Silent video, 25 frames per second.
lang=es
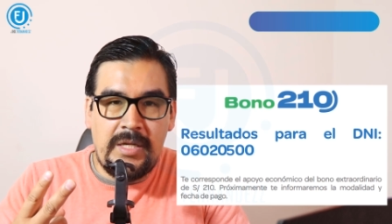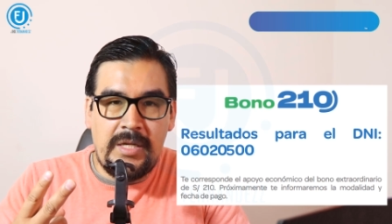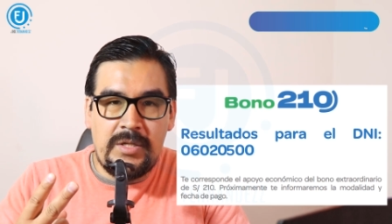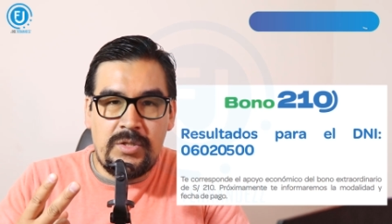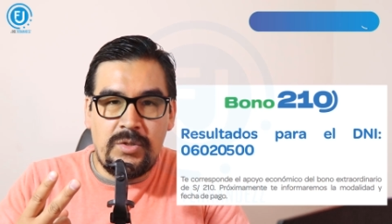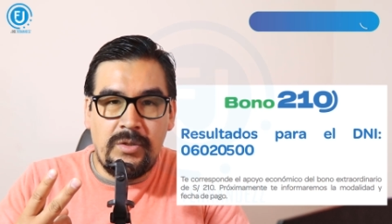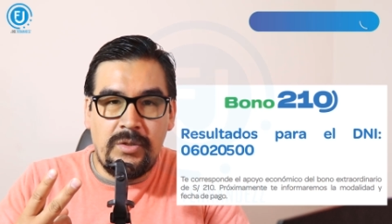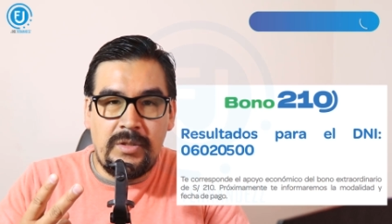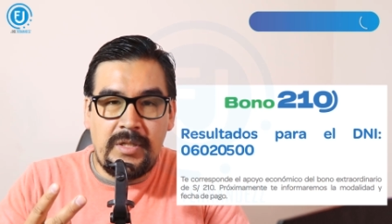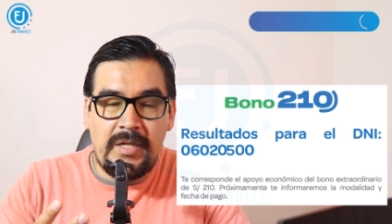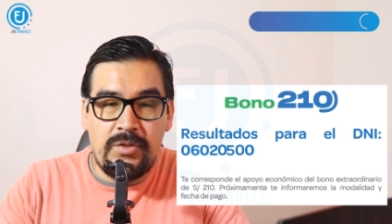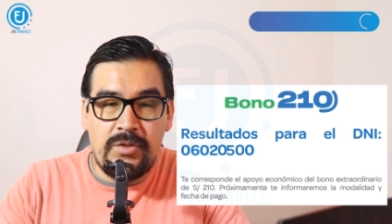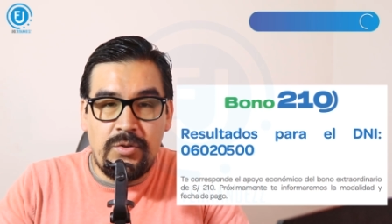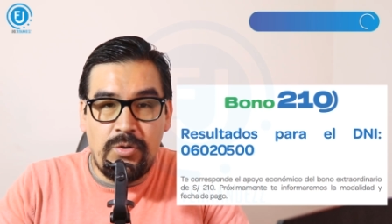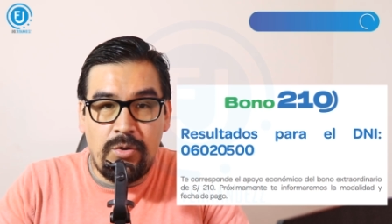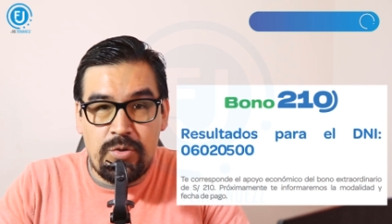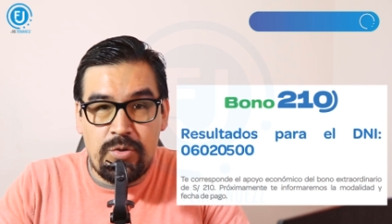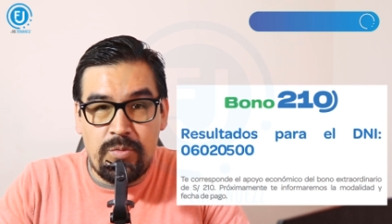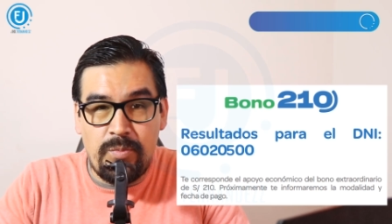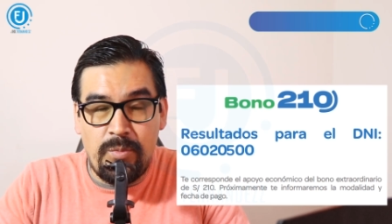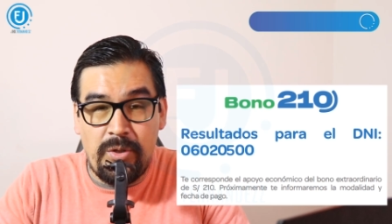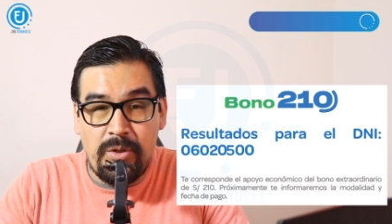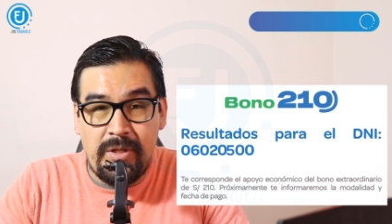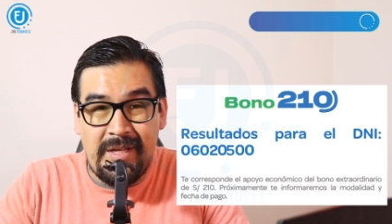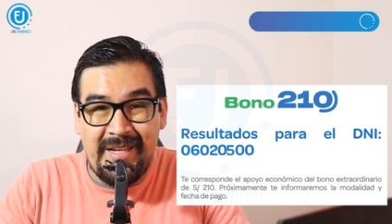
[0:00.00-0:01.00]
las otras
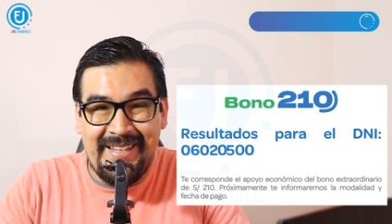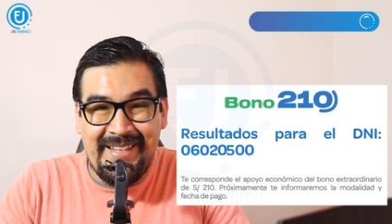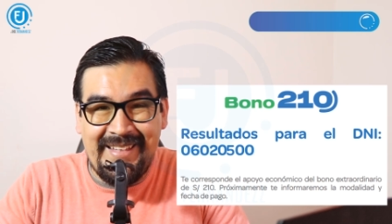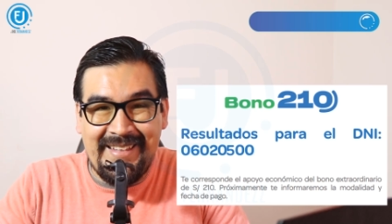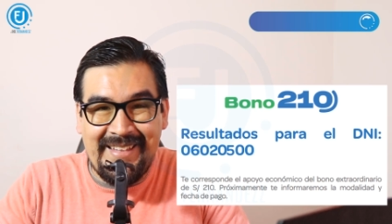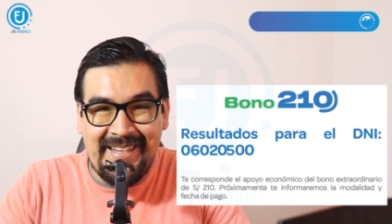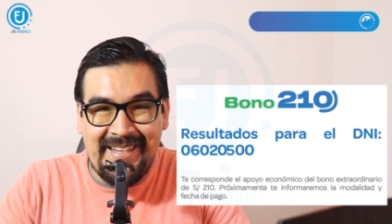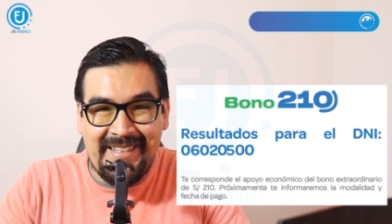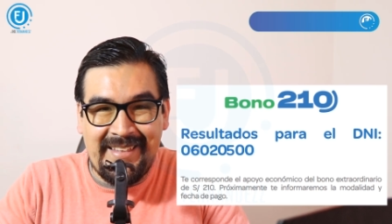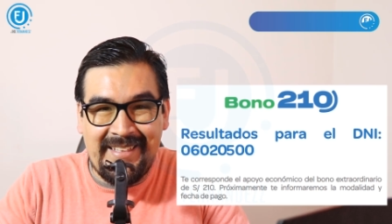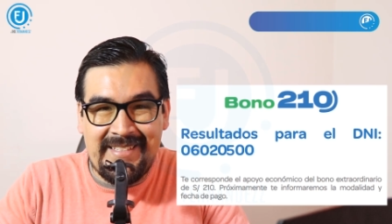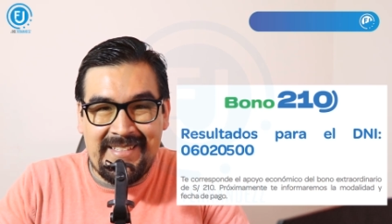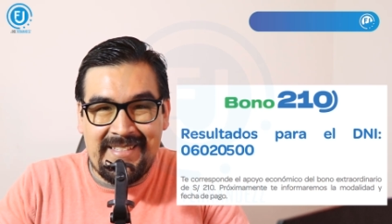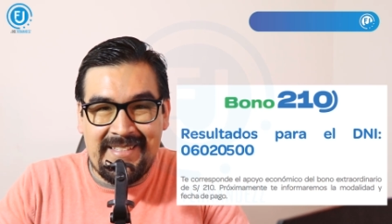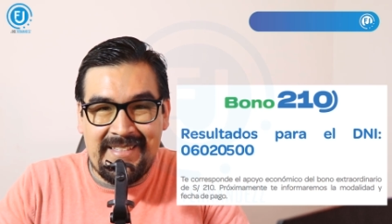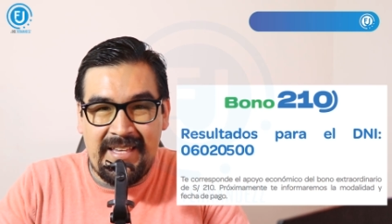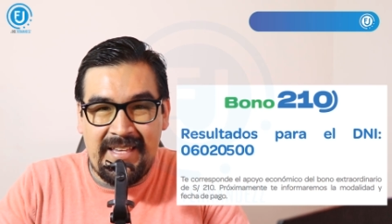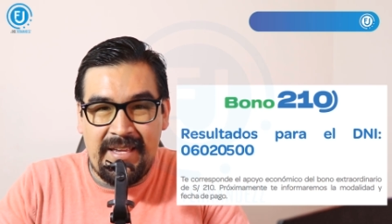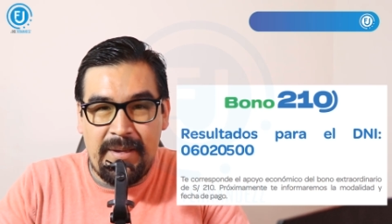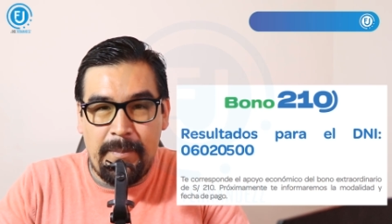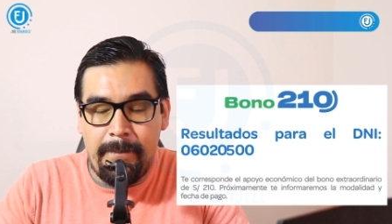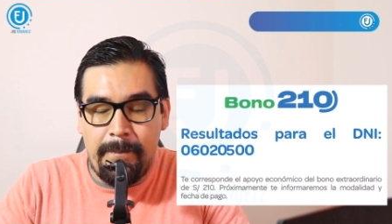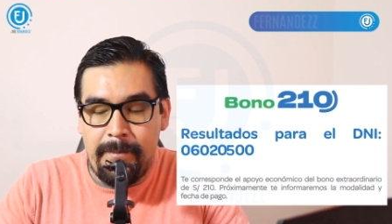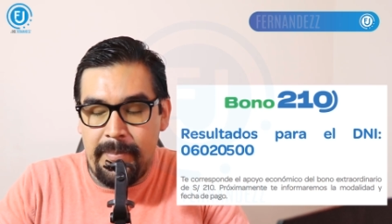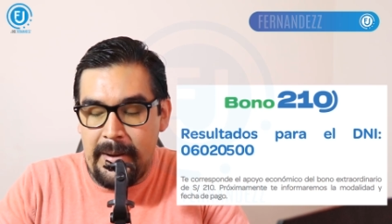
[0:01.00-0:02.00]
dos modalidades
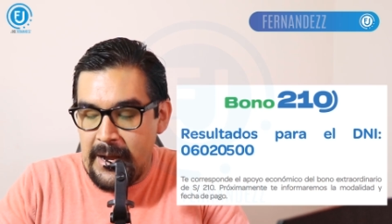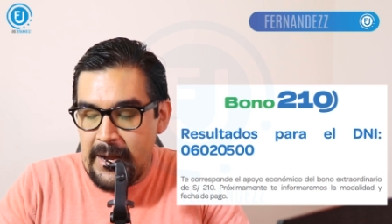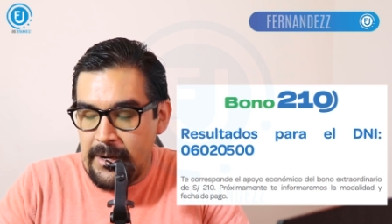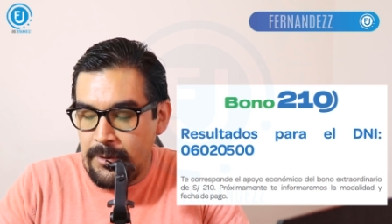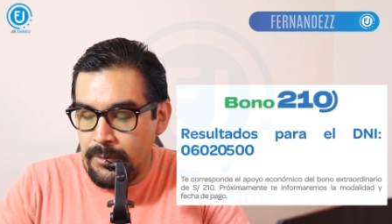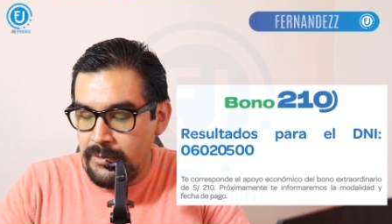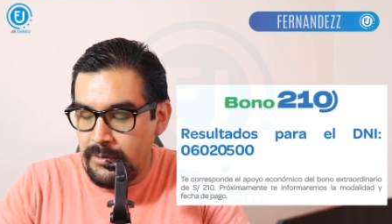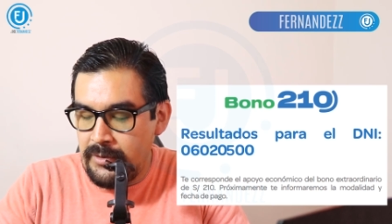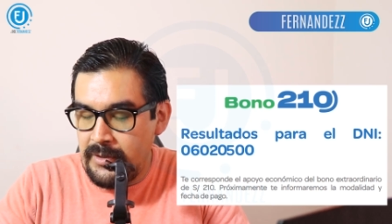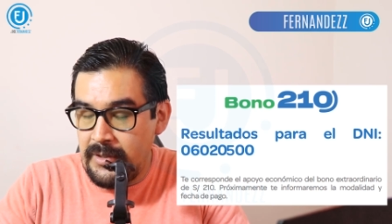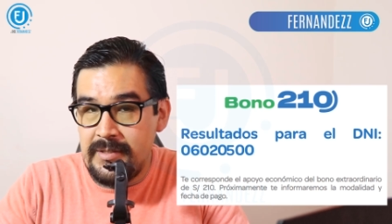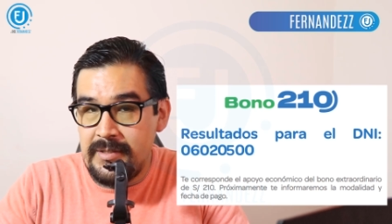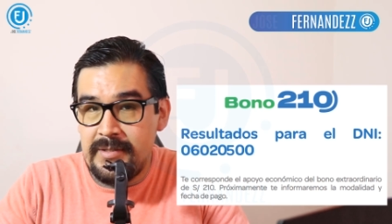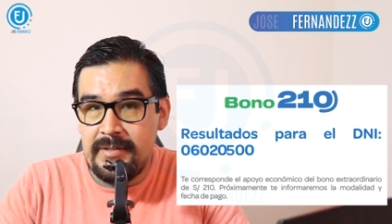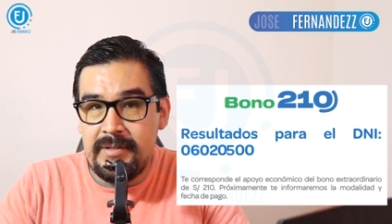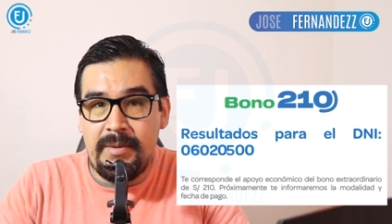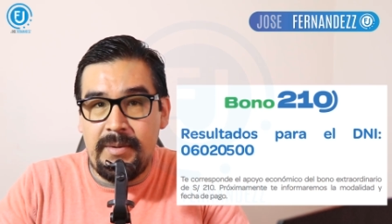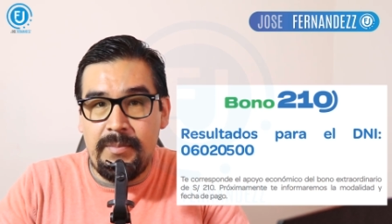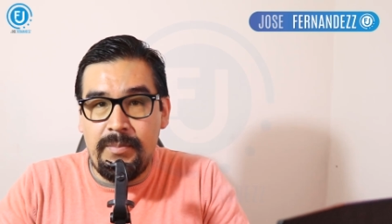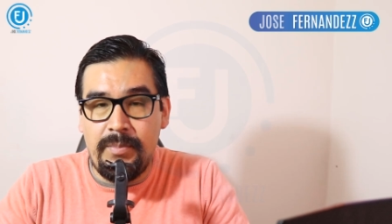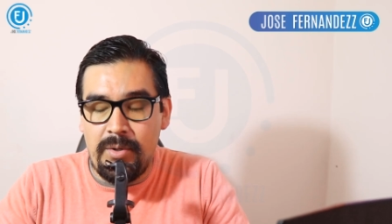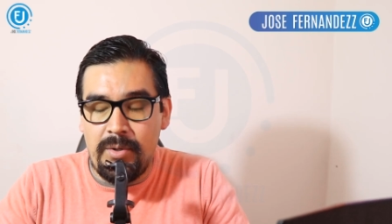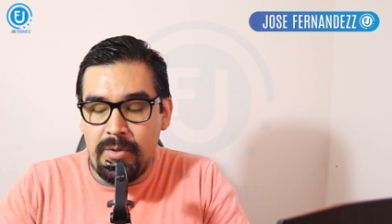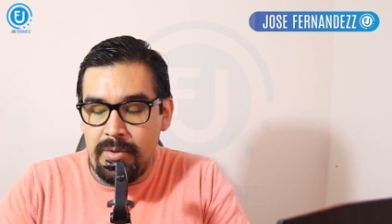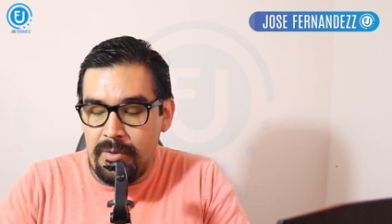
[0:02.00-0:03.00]
de pago de
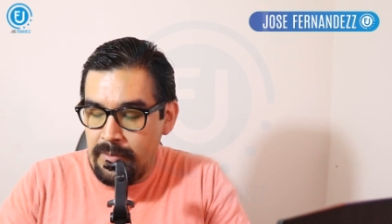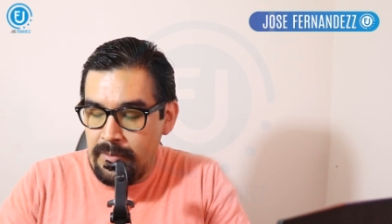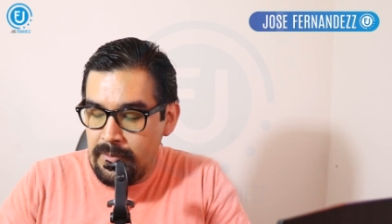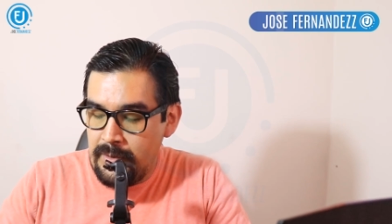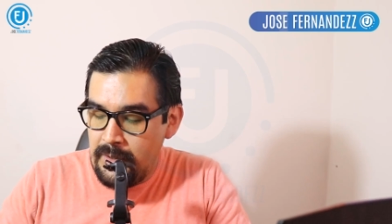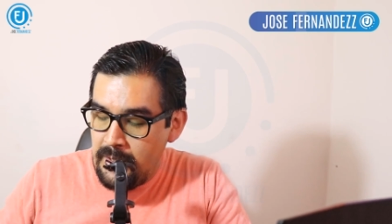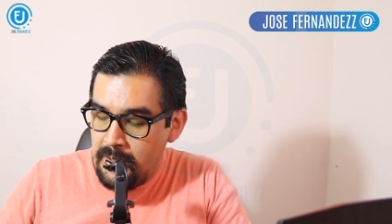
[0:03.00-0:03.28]
este bono.